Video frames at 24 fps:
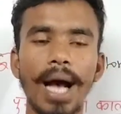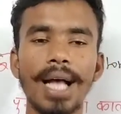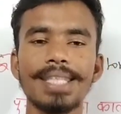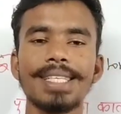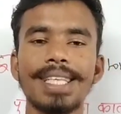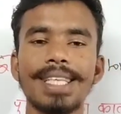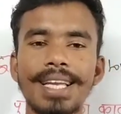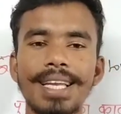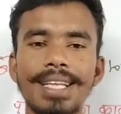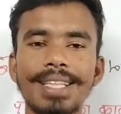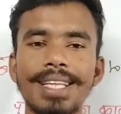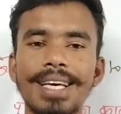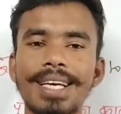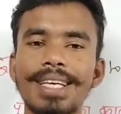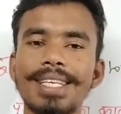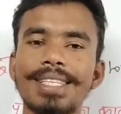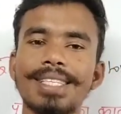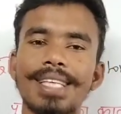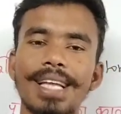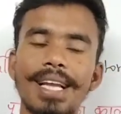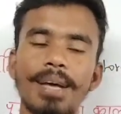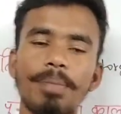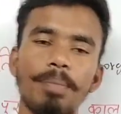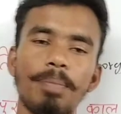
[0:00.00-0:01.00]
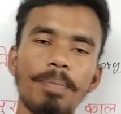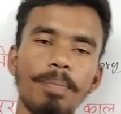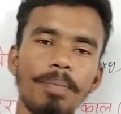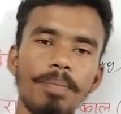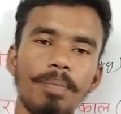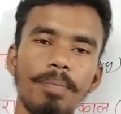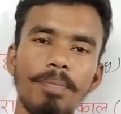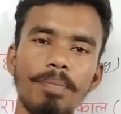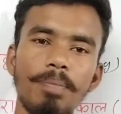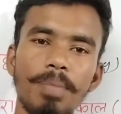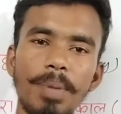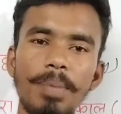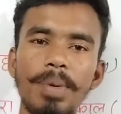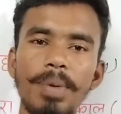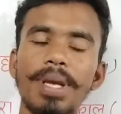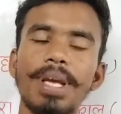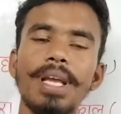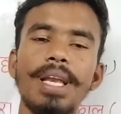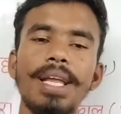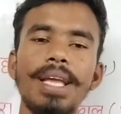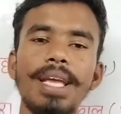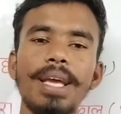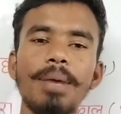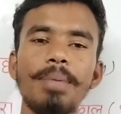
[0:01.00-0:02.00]
आज के नहीं था कि सलाह बीबी
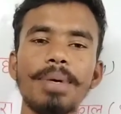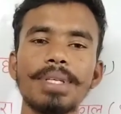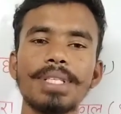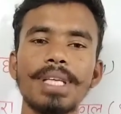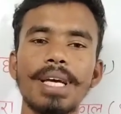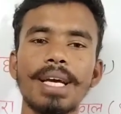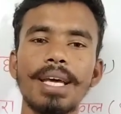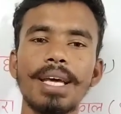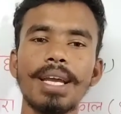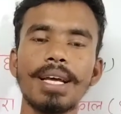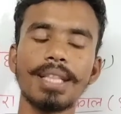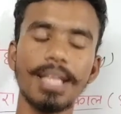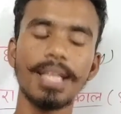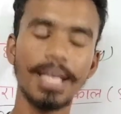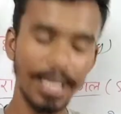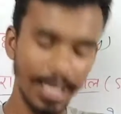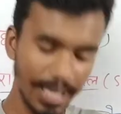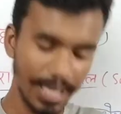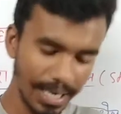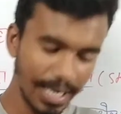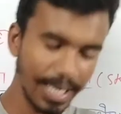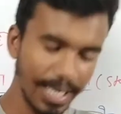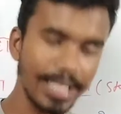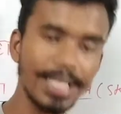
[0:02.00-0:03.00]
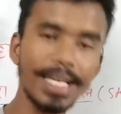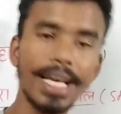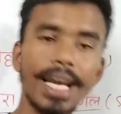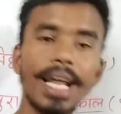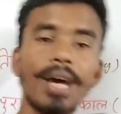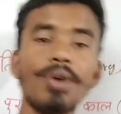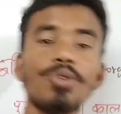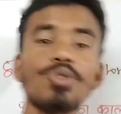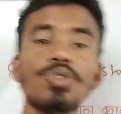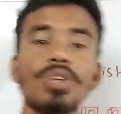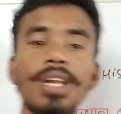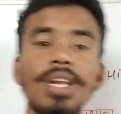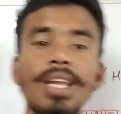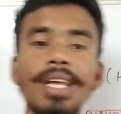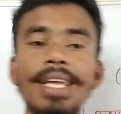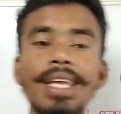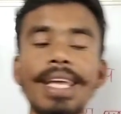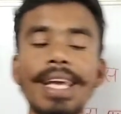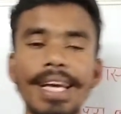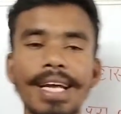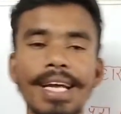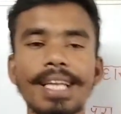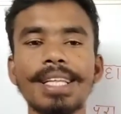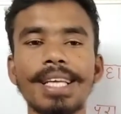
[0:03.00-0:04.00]
के लिए ये बचा के रख दे ये ले जाना है उसके लिए
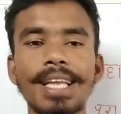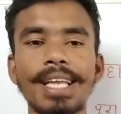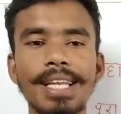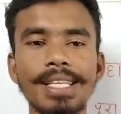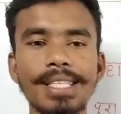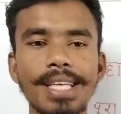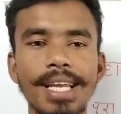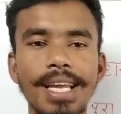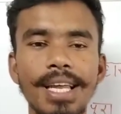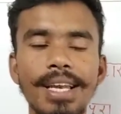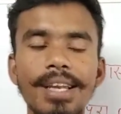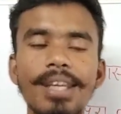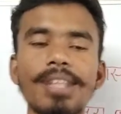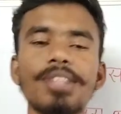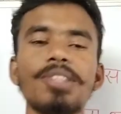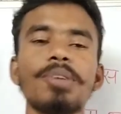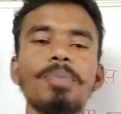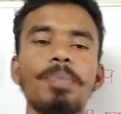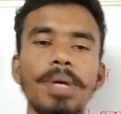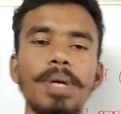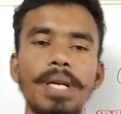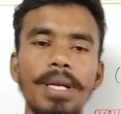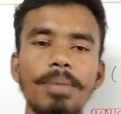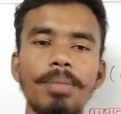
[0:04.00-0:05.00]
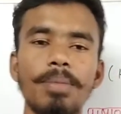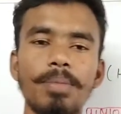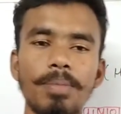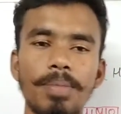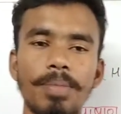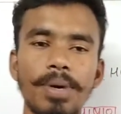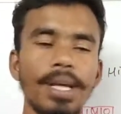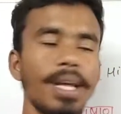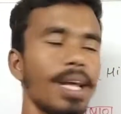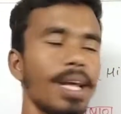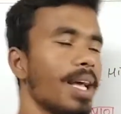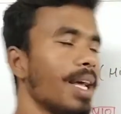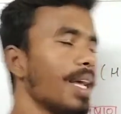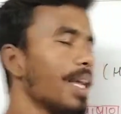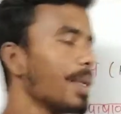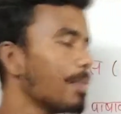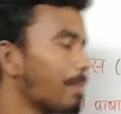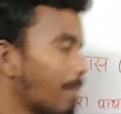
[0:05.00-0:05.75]
ये खरीद के ले जाना है नहीं तो पीटी पड़ी